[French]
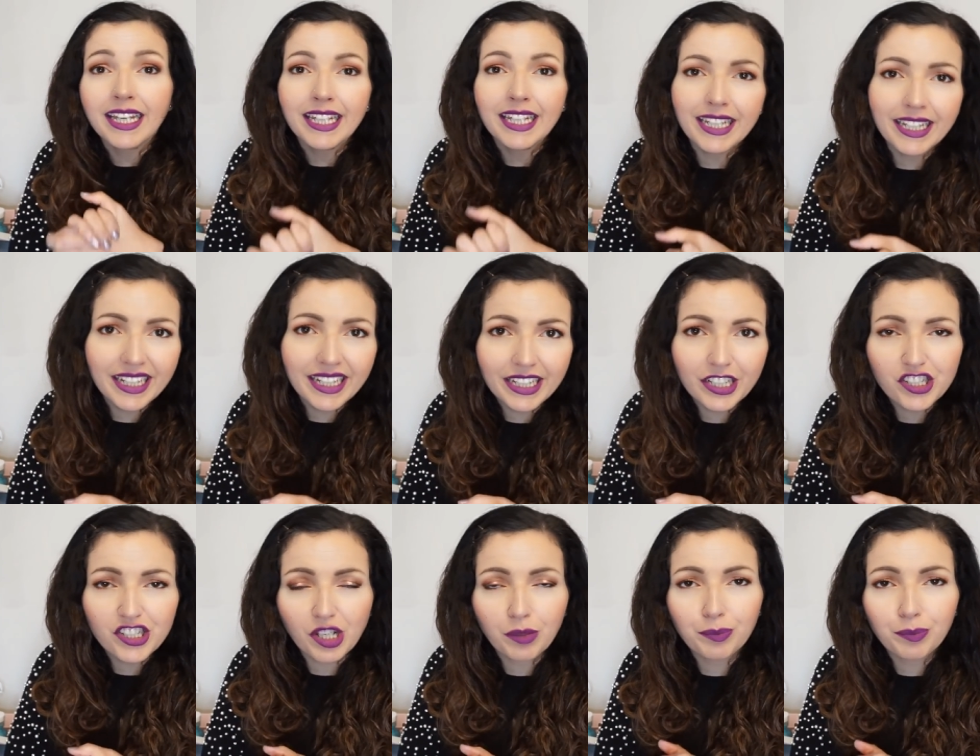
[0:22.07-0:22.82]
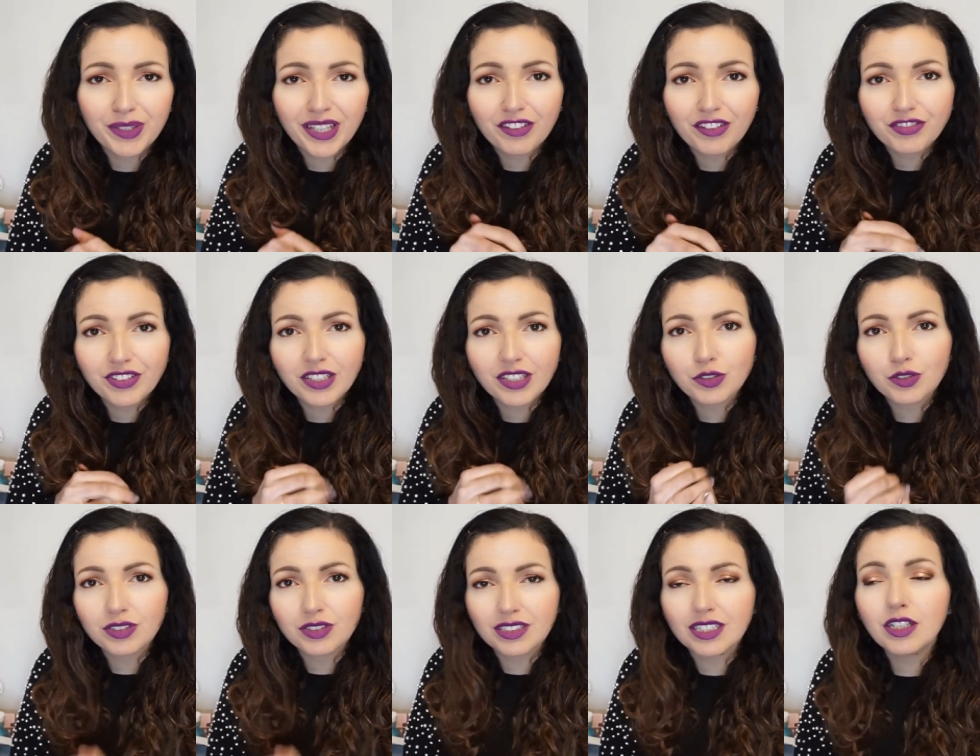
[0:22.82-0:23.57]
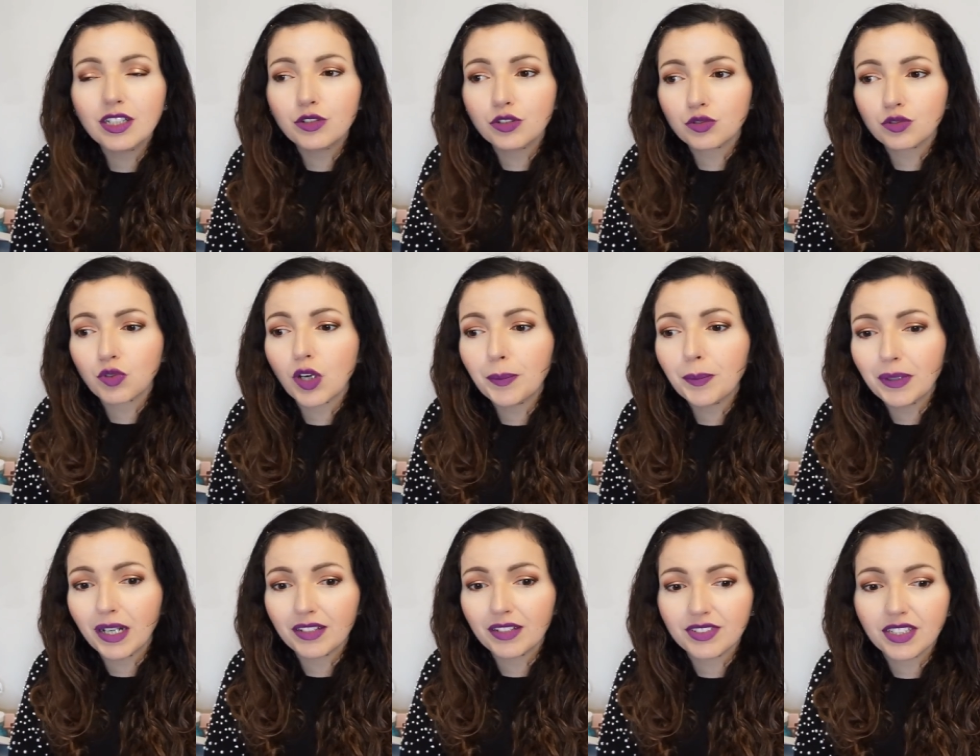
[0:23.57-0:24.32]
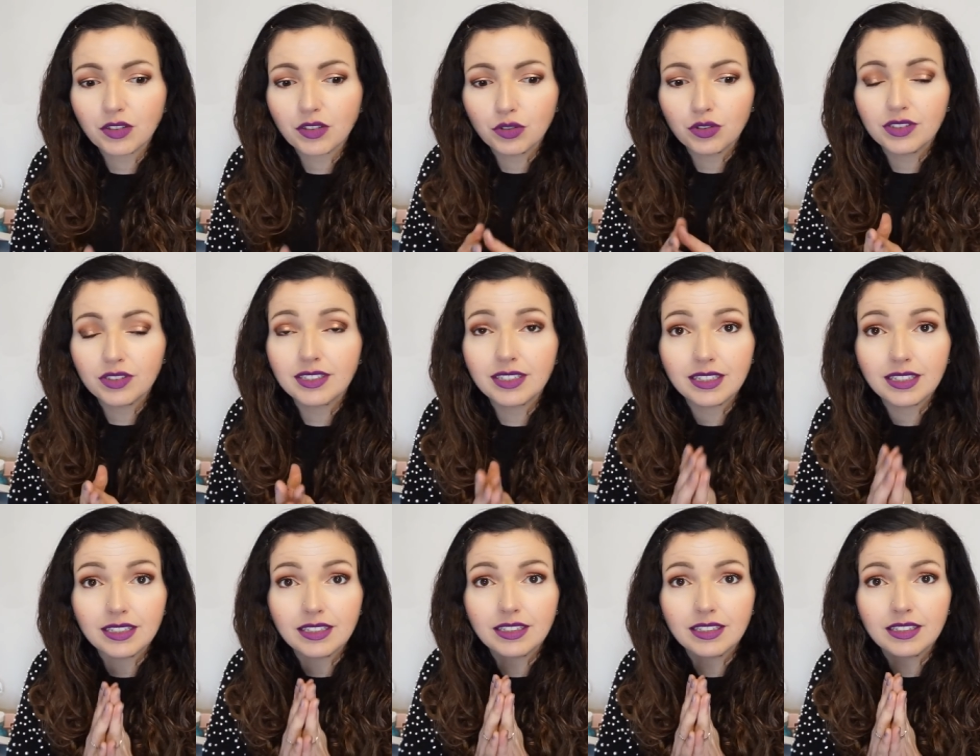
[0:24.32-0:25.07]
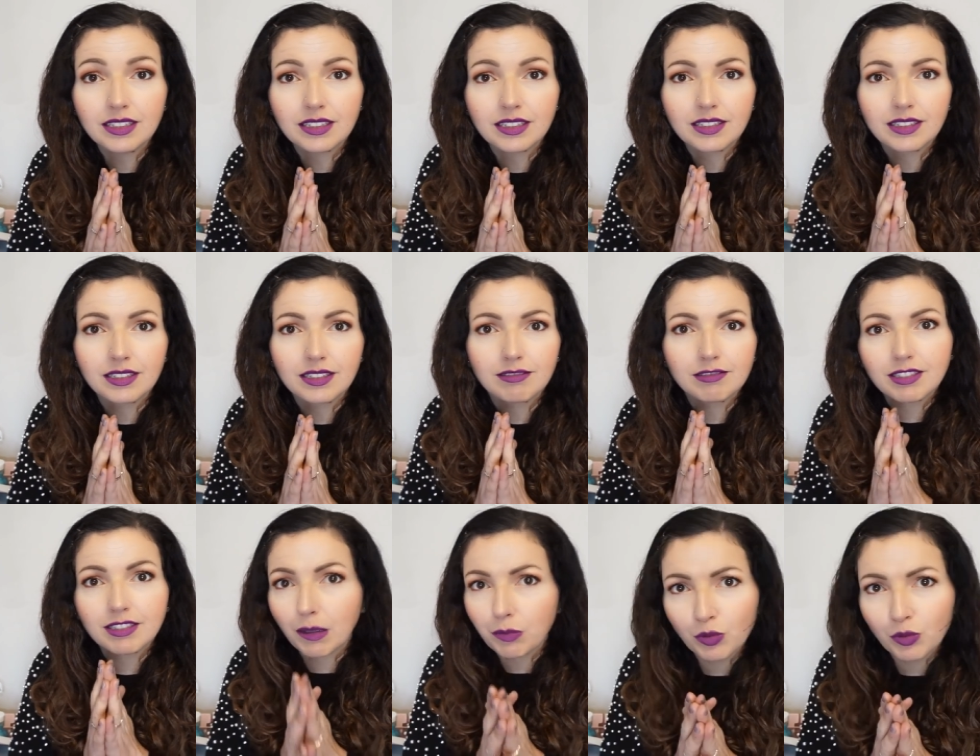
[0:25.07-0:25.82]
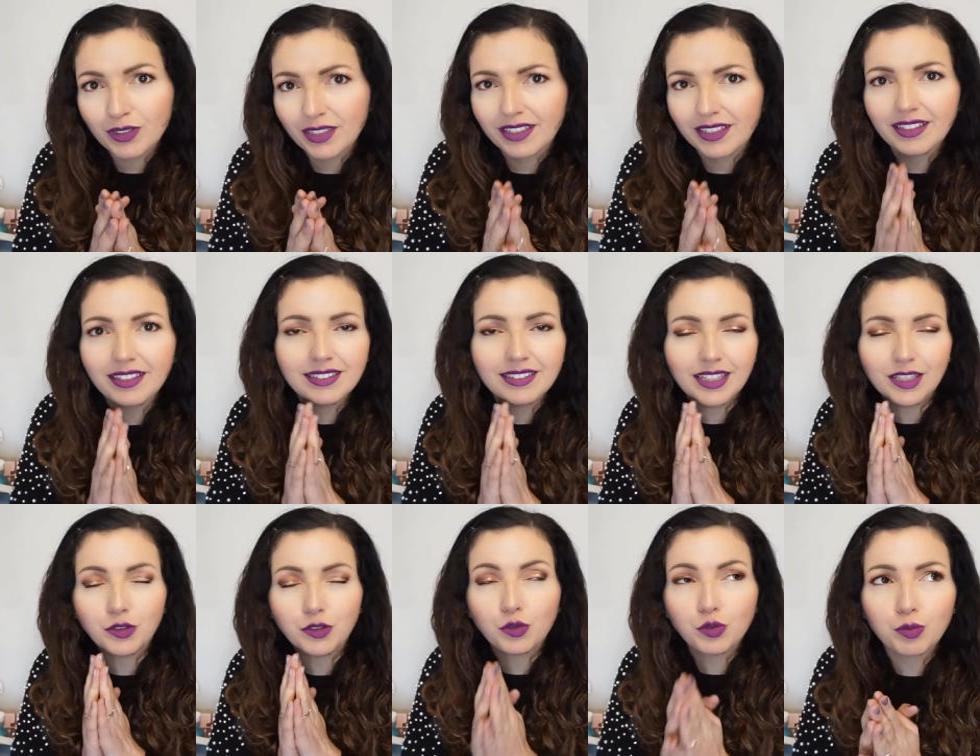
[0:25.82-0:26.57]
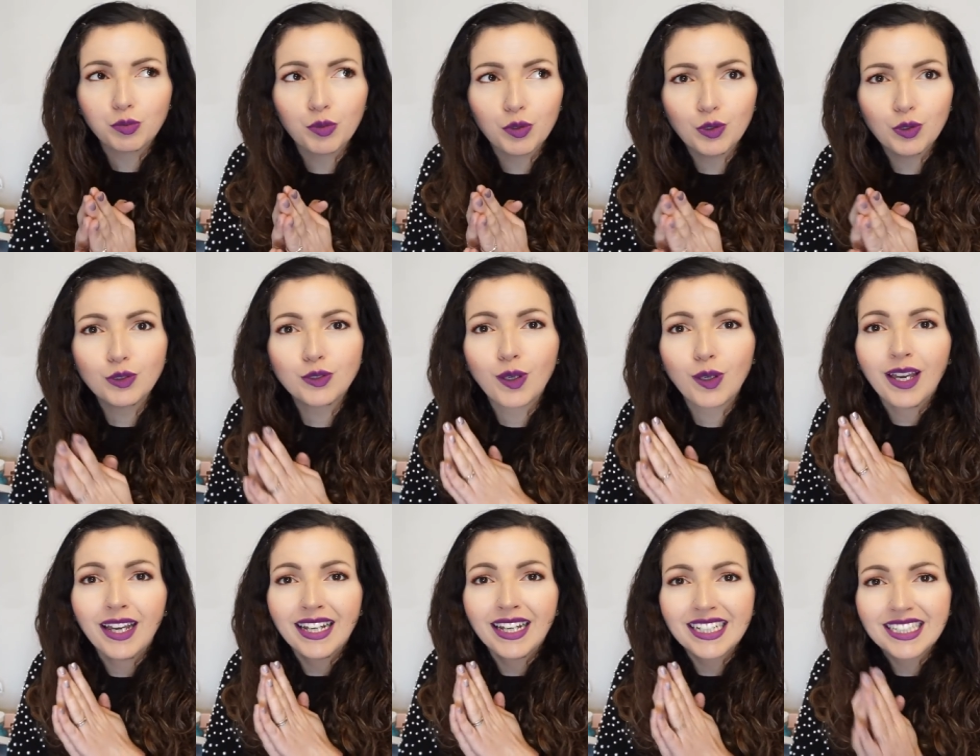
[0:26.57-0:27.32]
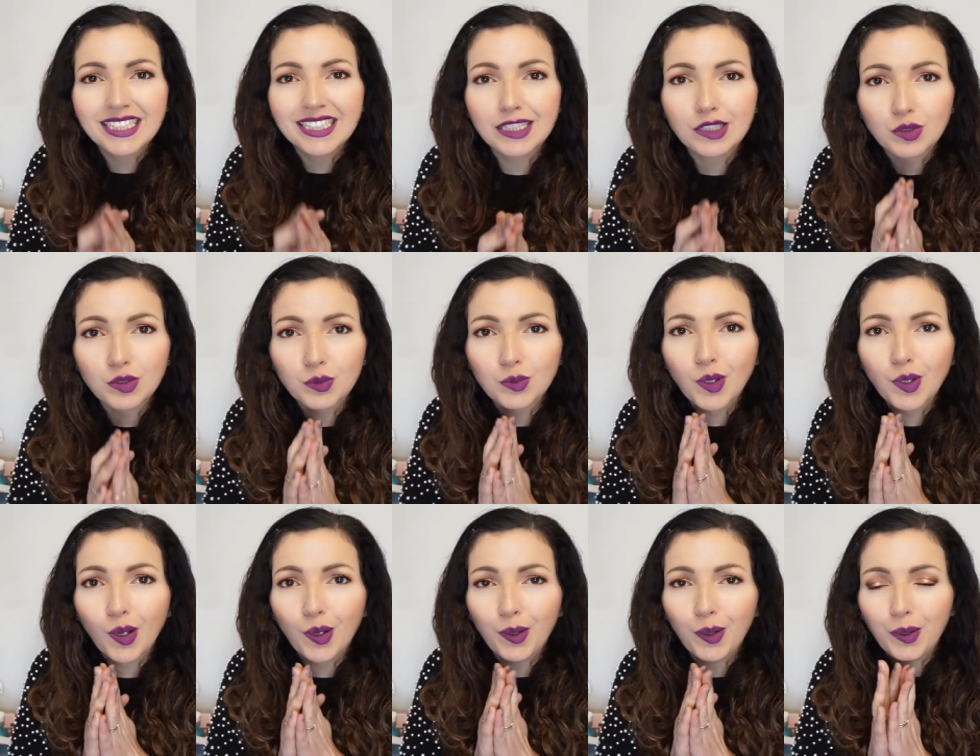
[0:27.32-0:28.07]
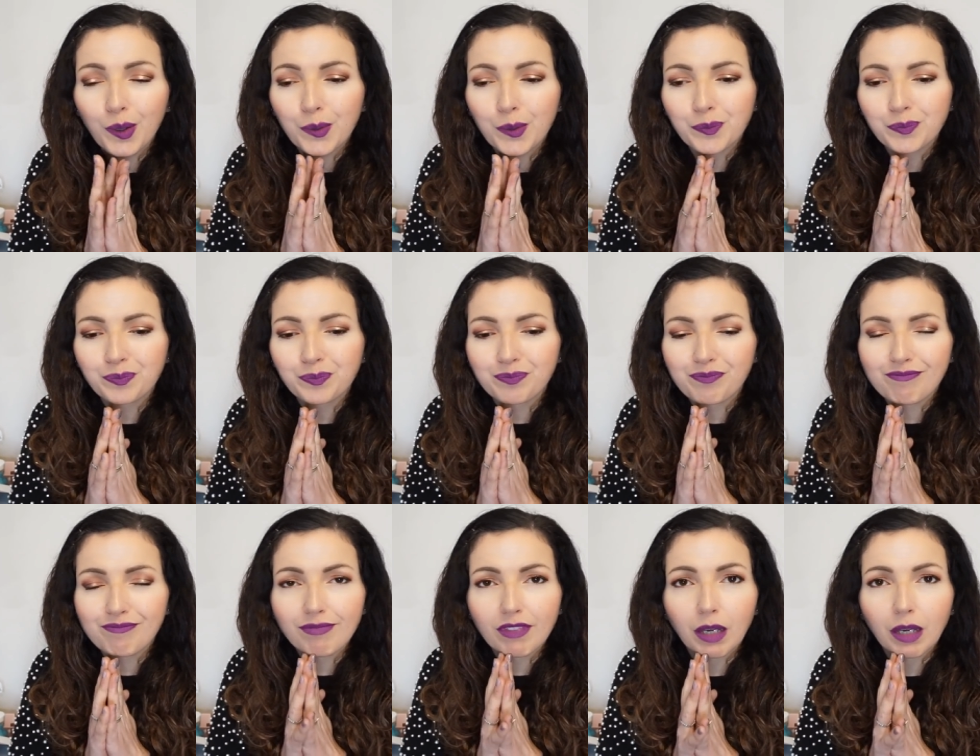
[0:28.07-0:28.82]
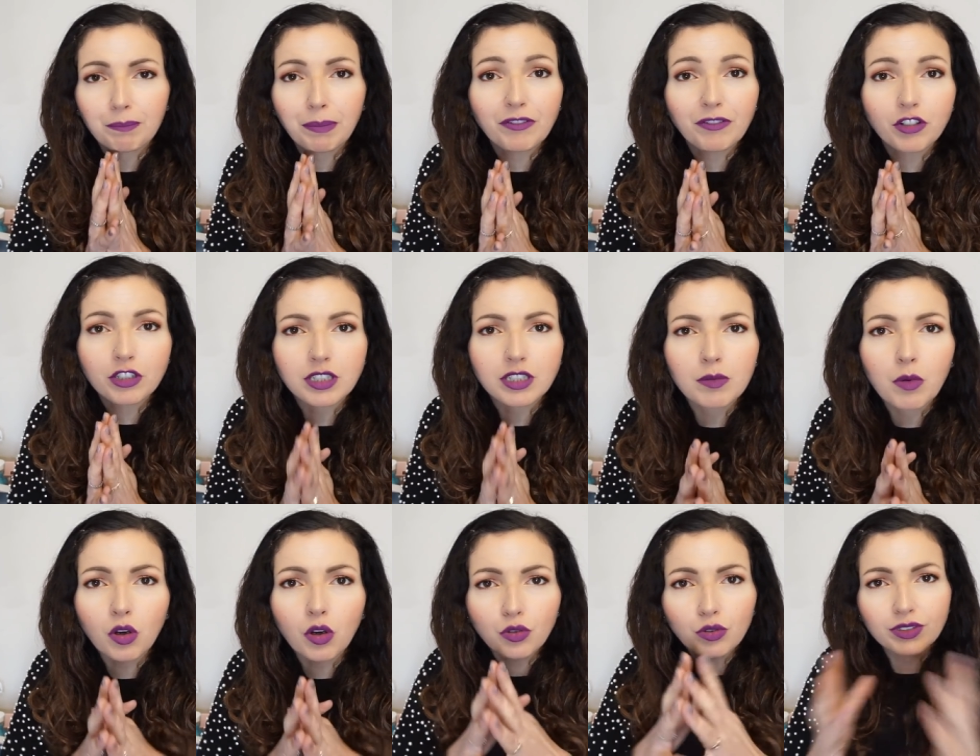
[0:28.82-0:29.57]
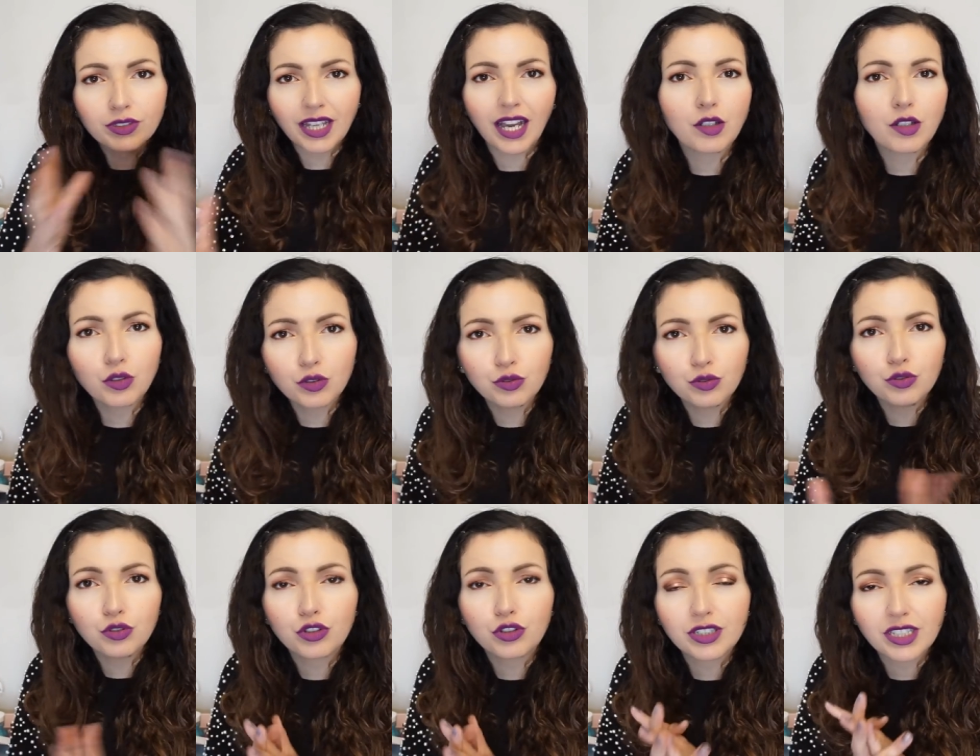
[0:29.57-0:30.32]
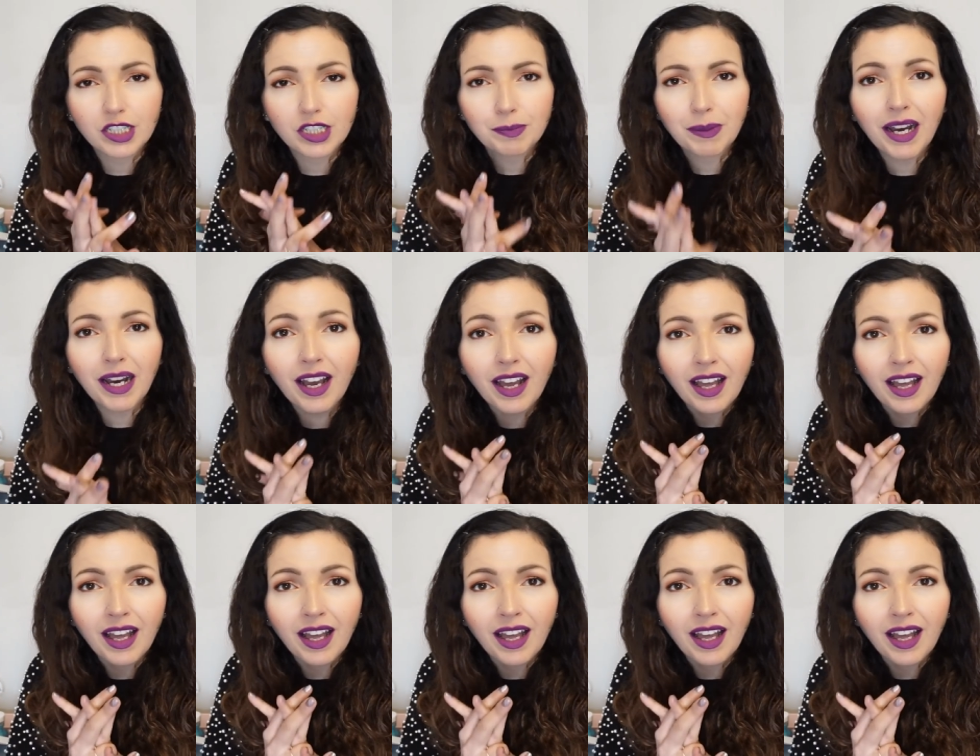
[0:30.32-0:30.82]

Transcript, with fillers: et j'aime bien faire ce style de swap avec des abonnés, des youtubeuses qui sont euh, pas forcément ultra connues, je cherche pas